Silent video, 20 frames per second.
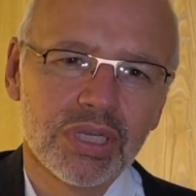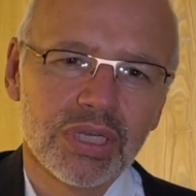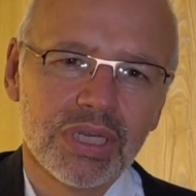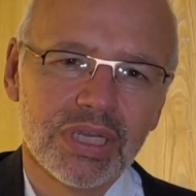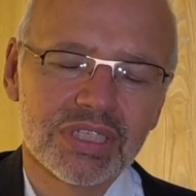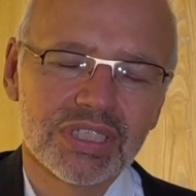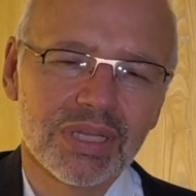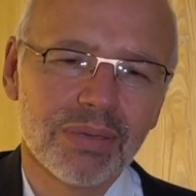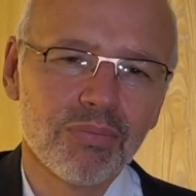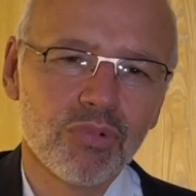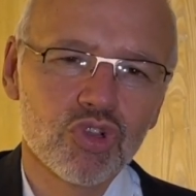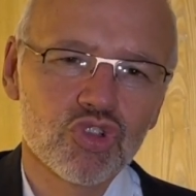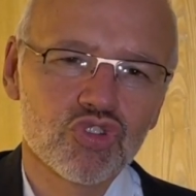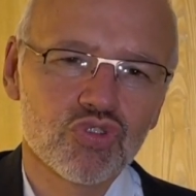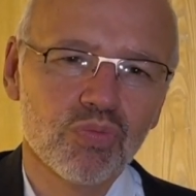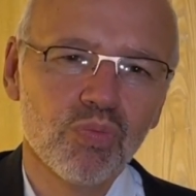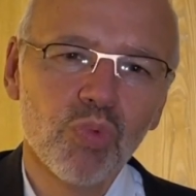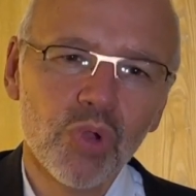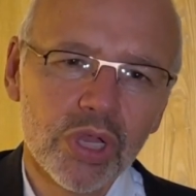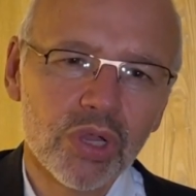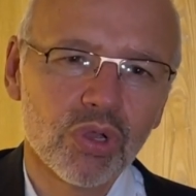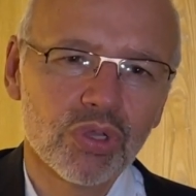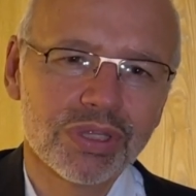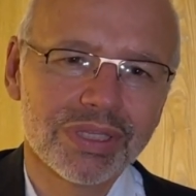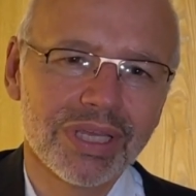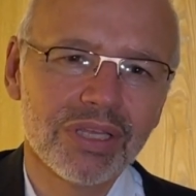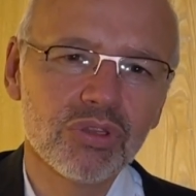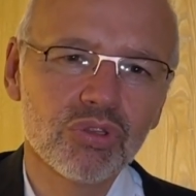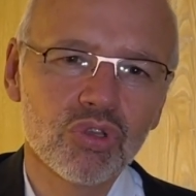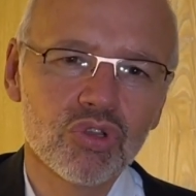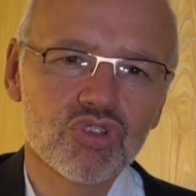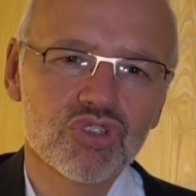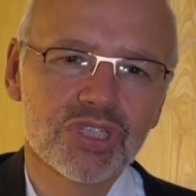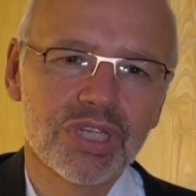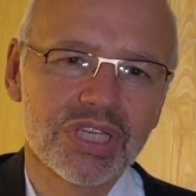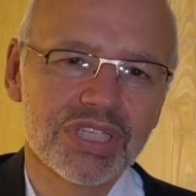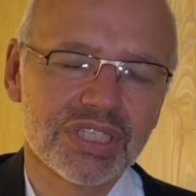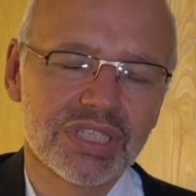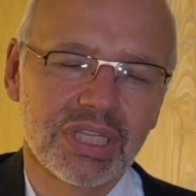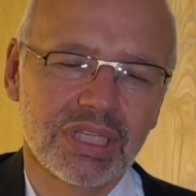Estamos muy contentos
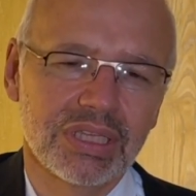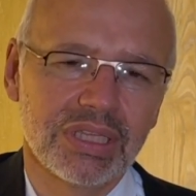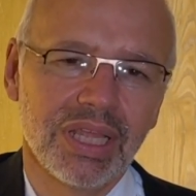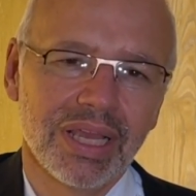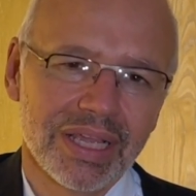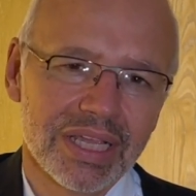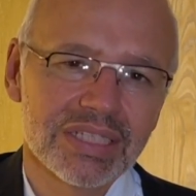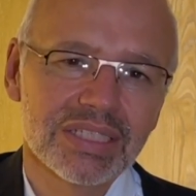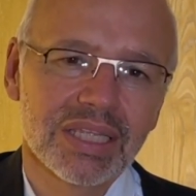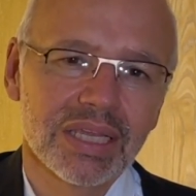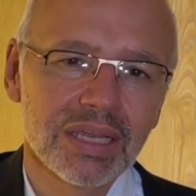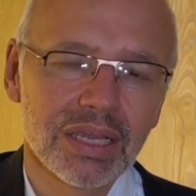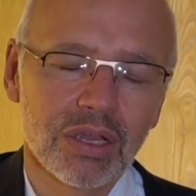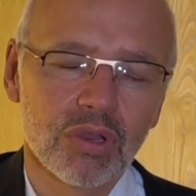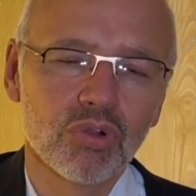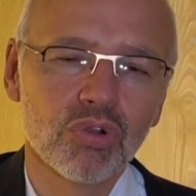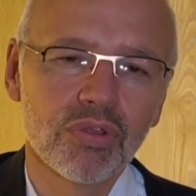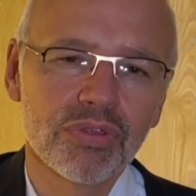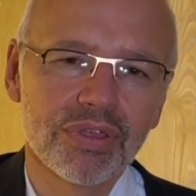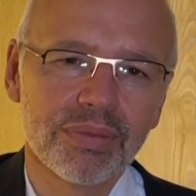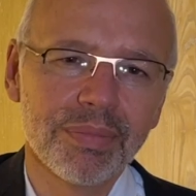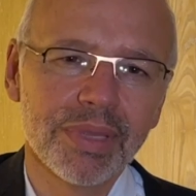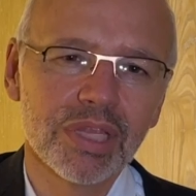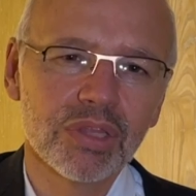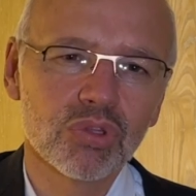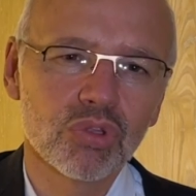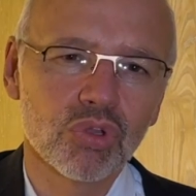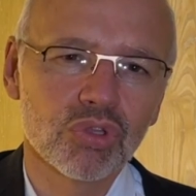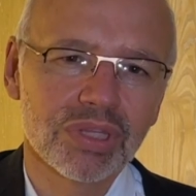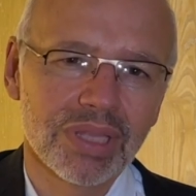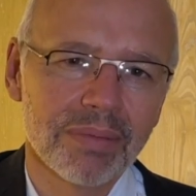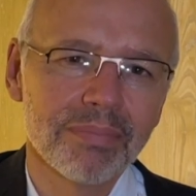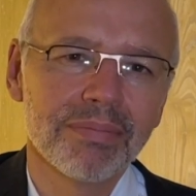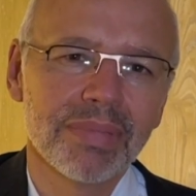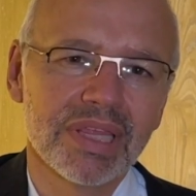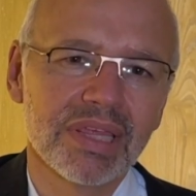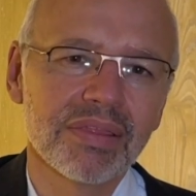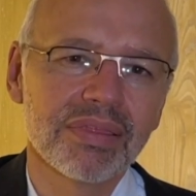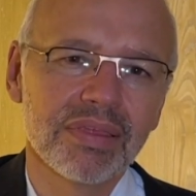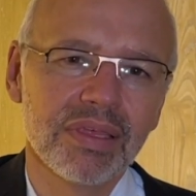de, que este reconocimiento tan
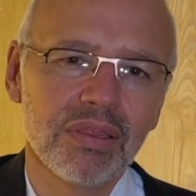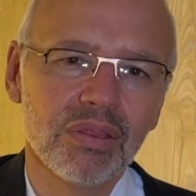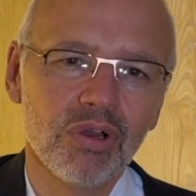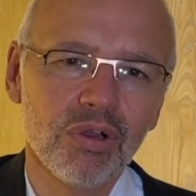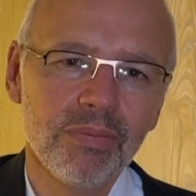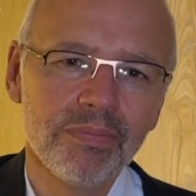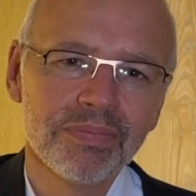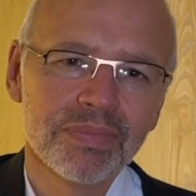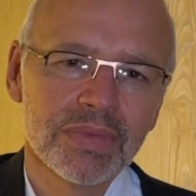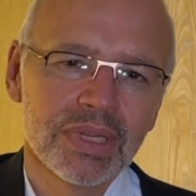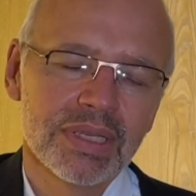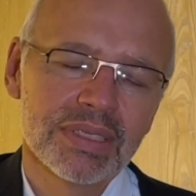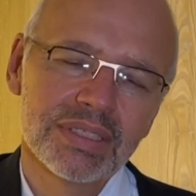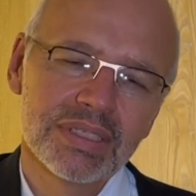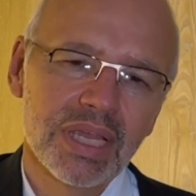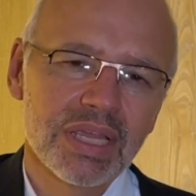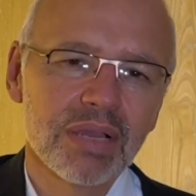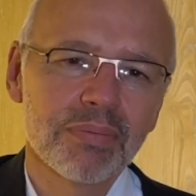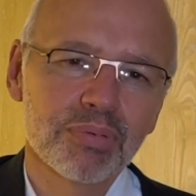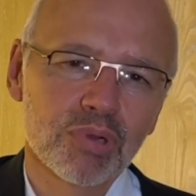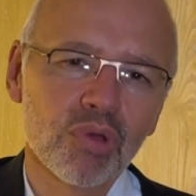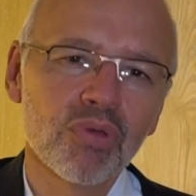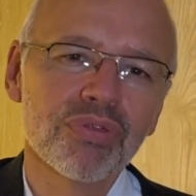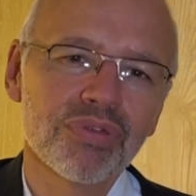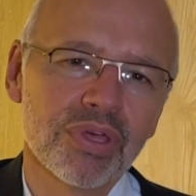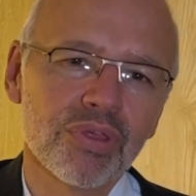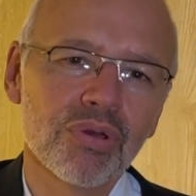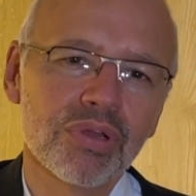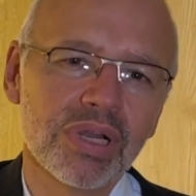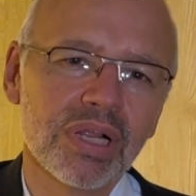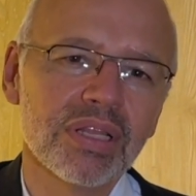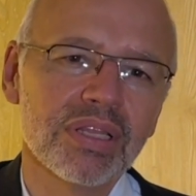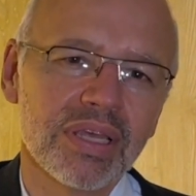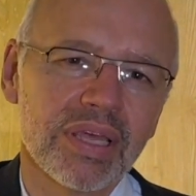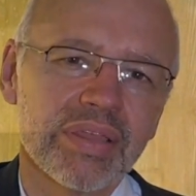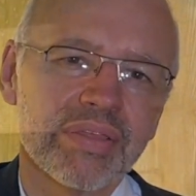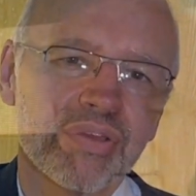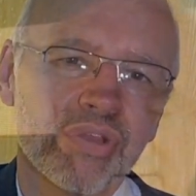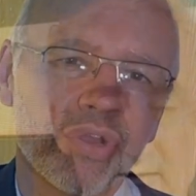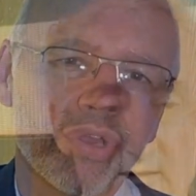merecido se haya producido en el
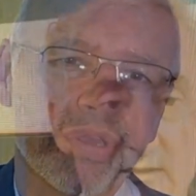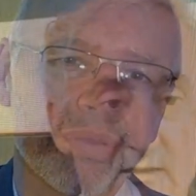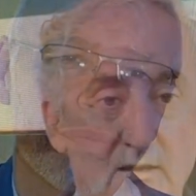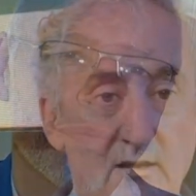día de hoy.